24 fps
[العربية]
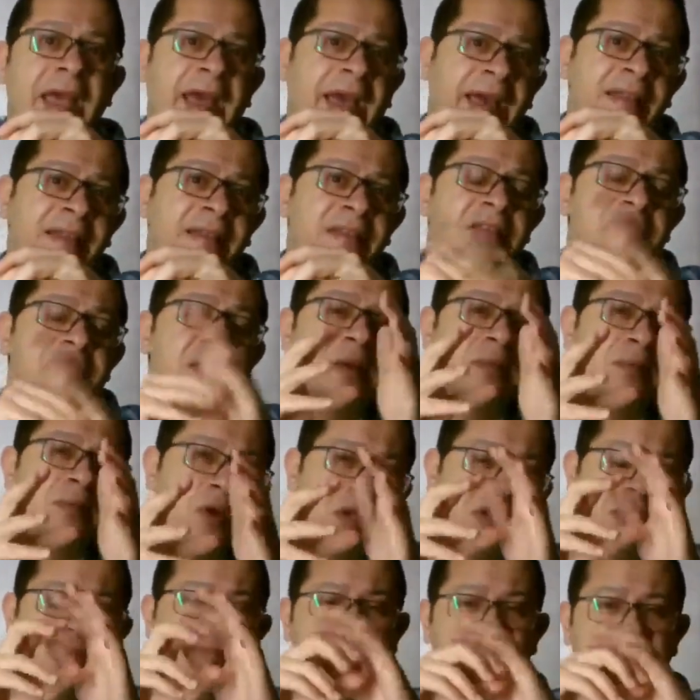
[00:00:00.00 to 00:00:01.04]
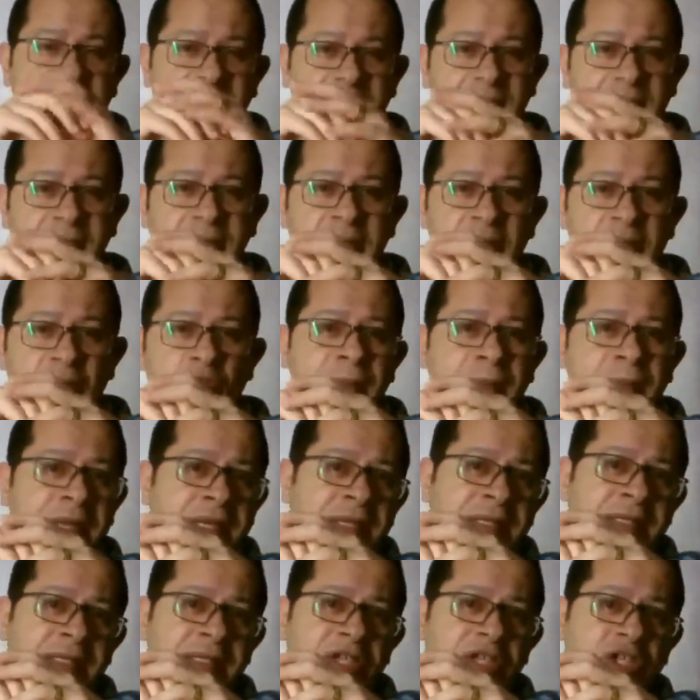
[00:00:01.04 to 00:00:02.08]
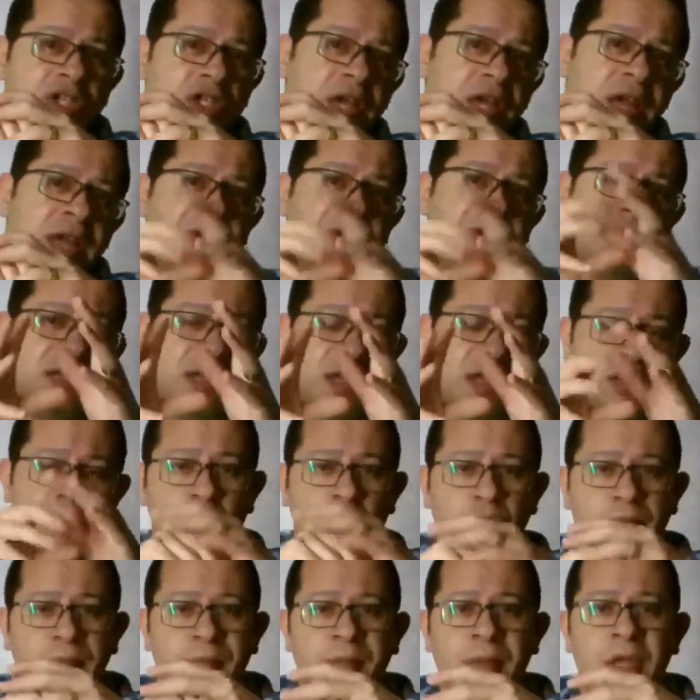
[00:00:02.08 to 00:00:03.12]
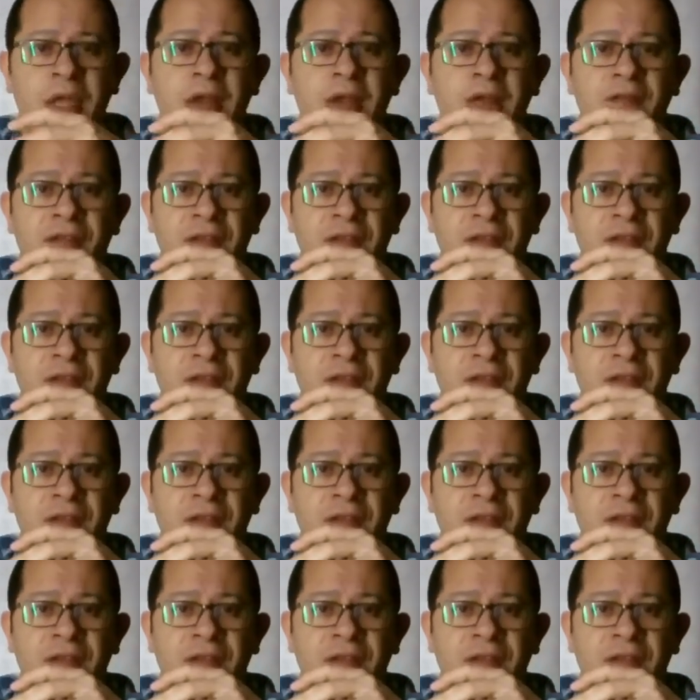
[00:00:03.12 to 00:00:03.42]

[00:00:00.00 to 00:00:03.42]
عندي ديرمويد سيست لانه ما ننساش اكيد انتم